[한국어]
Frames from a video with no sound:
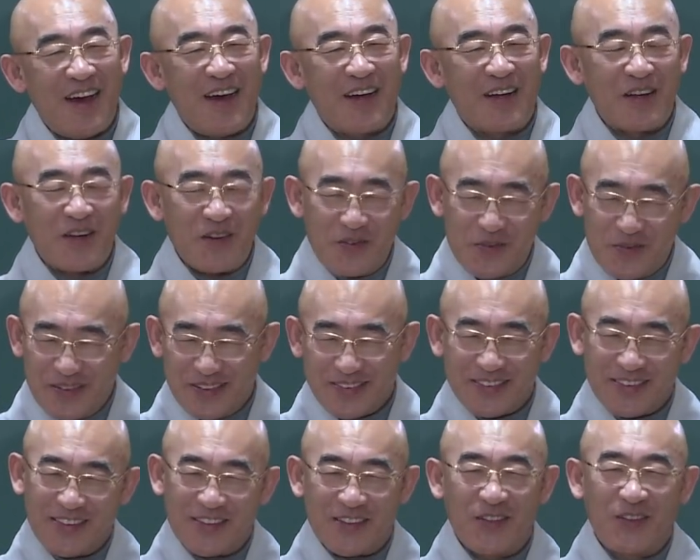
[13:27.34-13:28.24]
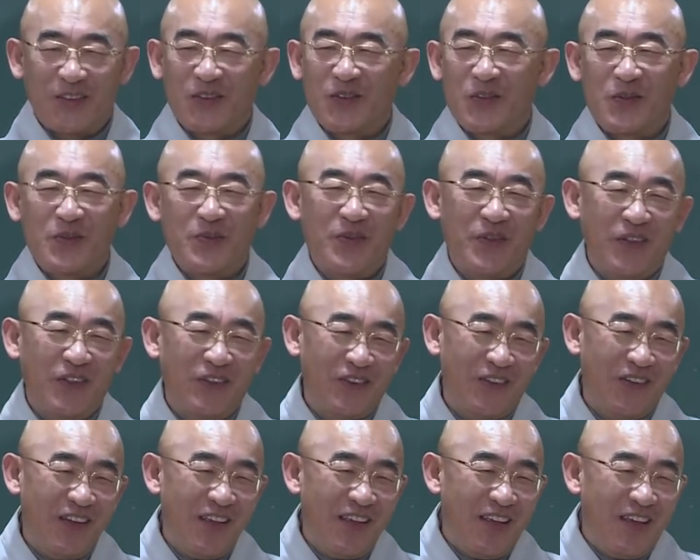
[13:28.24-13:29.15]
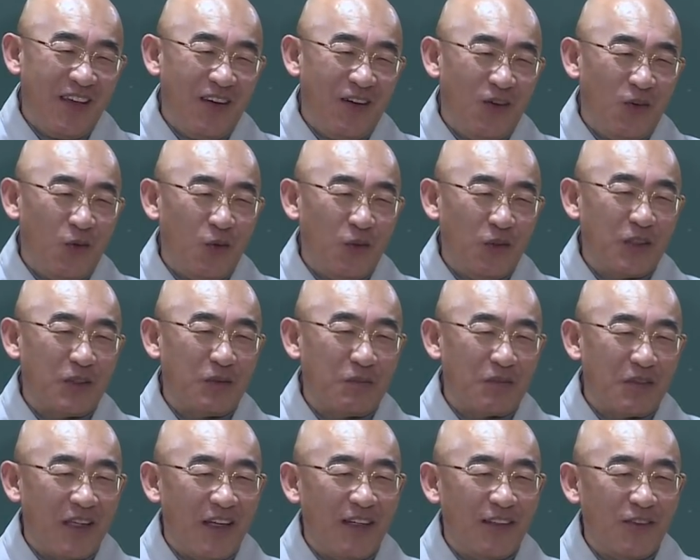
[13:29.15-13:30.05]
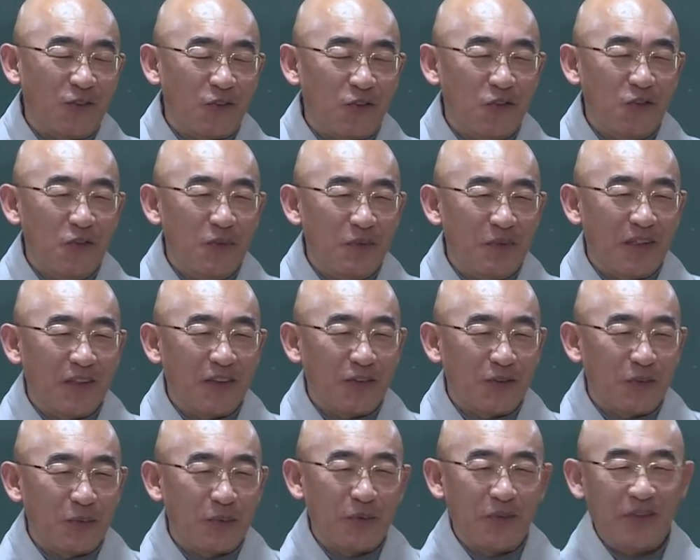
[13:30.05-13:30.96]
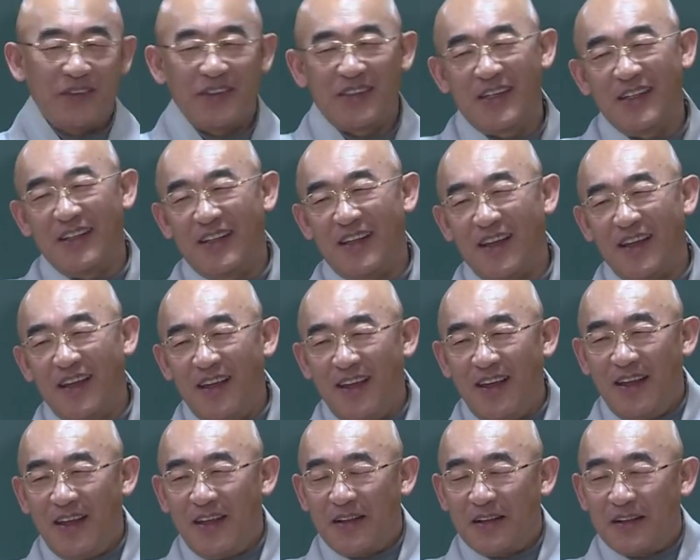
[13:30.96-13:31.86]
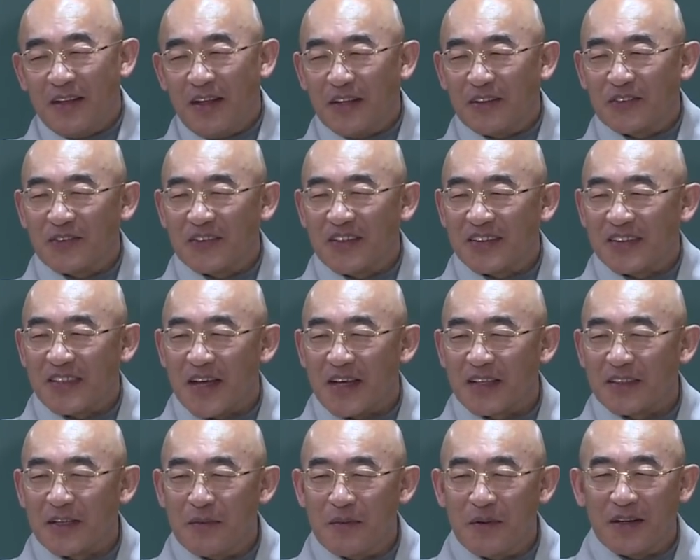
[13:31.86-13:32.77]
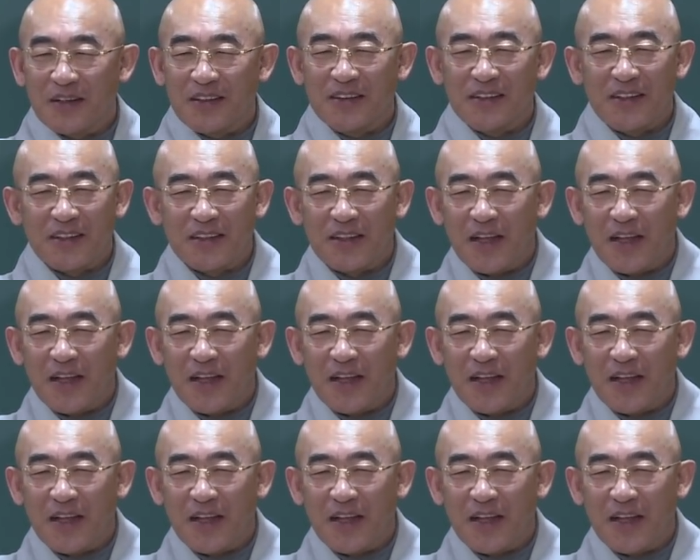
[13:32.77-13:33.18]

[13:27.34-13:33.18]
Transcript: 아래로 봤어요. 겉으로 보여도 50대 한 중후반으로 보여요. 근데 나중에 상담하는데